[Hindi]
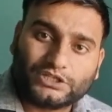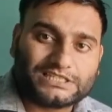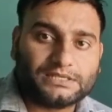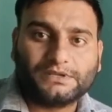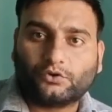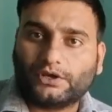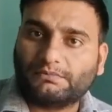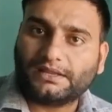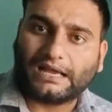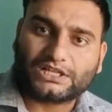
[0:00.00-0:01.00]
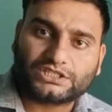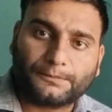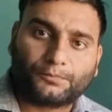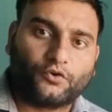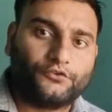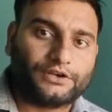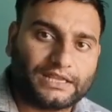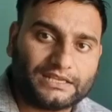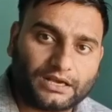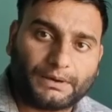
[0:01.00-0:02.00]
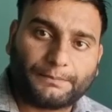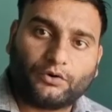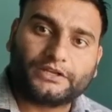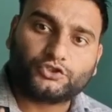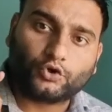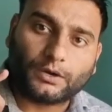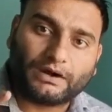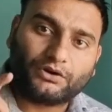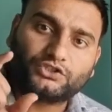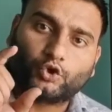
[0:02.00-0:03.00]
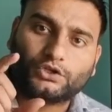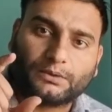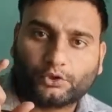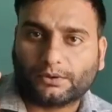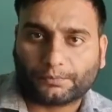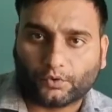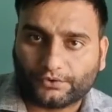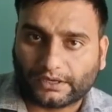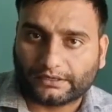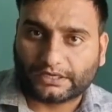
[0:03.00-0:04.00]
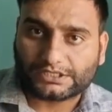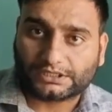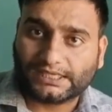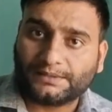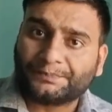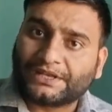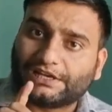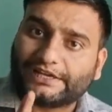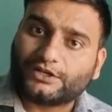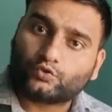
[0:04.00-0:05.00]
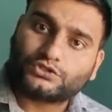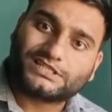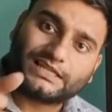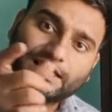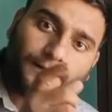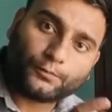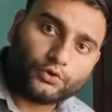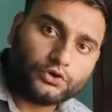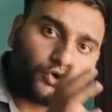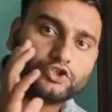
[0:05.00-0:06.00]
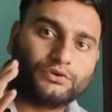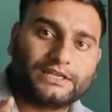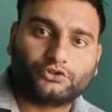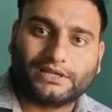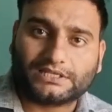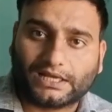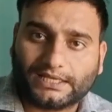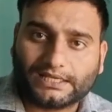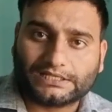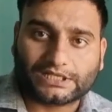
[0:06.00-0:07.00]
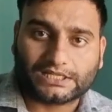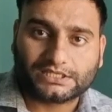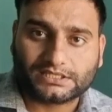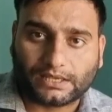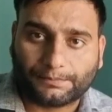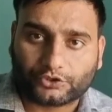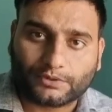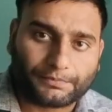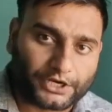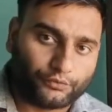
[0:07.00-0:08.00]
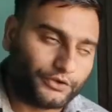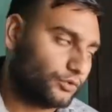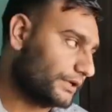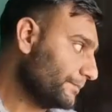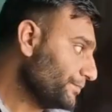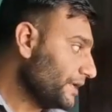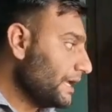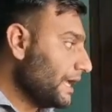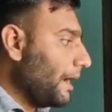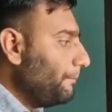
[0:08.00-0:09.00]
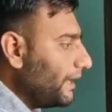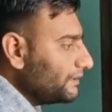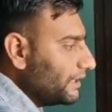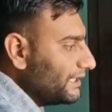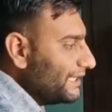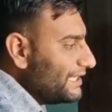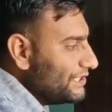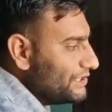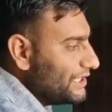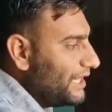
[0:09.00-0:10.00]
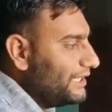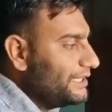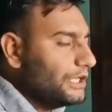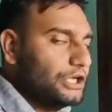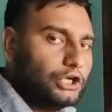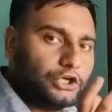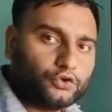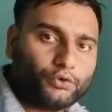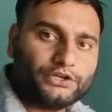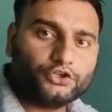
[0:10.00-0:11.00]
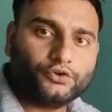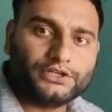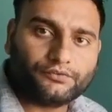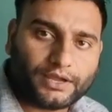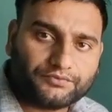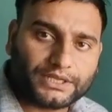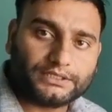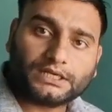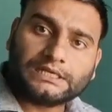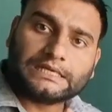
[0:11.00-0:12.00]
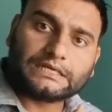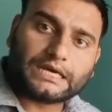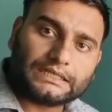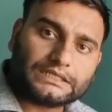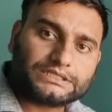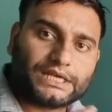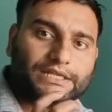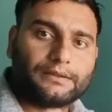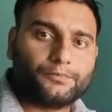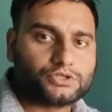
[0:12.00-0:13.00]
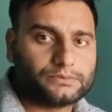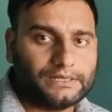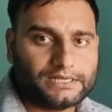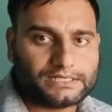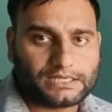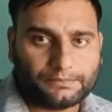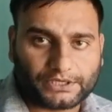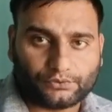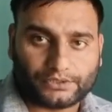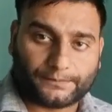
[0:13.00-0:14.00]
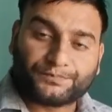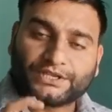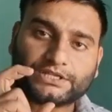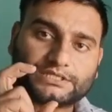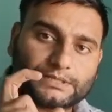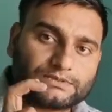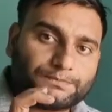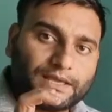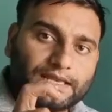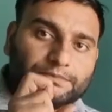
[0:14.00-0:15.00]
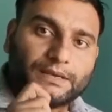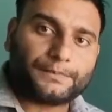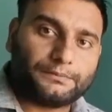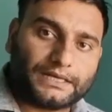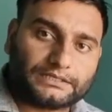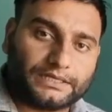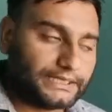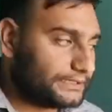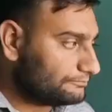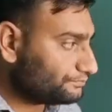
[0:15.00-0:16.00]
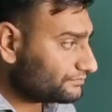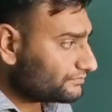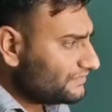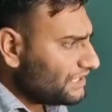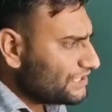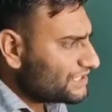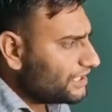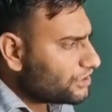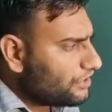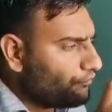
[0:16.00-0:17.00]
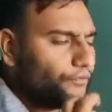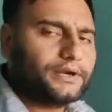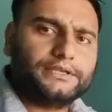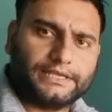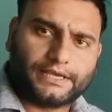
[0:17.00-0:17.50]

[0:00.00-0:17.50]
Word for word: किसी भी कोइन में अच्छा प्रॉफिट नहीं कमा पाओगे जो कमाओगे छोटा मोटा प्रॉफिट अर्न कर सकते हैं लेकिन उससे ज्यादा आपको लॉस होने के जो है ज्यादा चांसेस यहाँ पर जो है बने हुए होंगे अब बात करते हैं कि स्टार लिंक 2025 के अंदर कहां तक जाने की पॉसिबिलिटीज की बनी हुई है सबसे पहले हम यहाँ पर बात करेंगे इसका वर्क